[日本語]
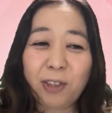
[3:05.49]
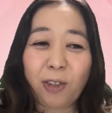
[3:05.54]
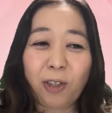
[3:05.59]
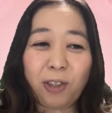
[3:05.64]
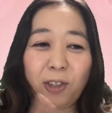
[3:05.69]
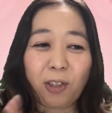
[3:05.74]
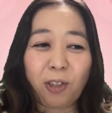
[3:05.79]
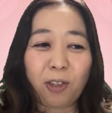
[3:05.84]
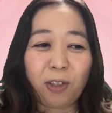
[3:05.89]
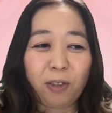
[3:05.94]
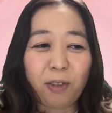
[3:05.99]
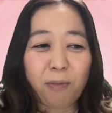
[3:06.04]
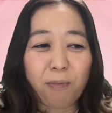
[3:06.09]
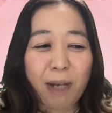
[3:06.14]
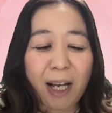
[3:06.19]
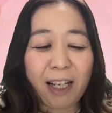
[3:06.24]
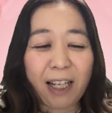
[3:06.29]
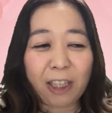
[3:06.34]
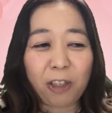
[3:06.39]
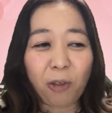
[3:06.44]
そういうの
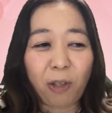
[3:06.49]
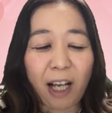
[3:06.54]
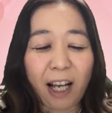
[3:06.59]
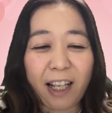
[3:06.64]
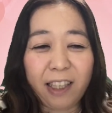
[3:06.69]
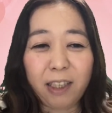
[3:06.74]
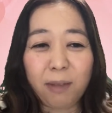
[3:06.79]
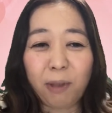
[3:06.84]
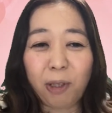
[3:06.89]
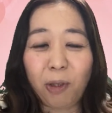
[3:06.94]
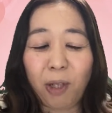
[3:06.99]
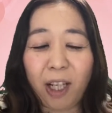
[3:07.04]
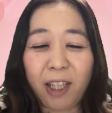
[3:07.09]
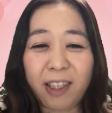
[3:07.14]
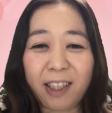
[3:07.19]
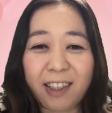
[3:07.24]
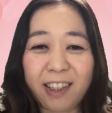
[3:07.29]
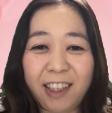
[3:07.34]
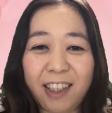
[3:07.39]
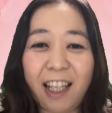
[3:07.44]
漫画とかアニメとか
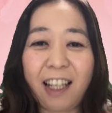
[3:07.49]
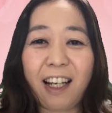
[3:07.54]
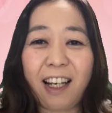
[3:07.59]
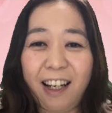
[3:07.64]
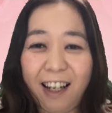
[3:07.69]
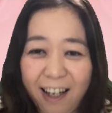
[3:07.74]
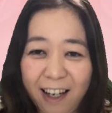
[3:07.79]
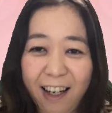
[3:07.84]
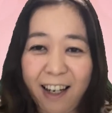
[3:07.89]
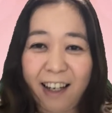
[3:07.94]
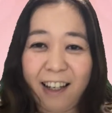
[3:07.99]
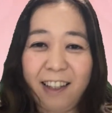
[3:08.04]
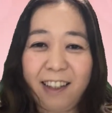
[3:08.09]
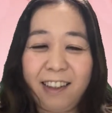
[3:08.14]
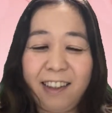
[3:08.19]
でやってたから、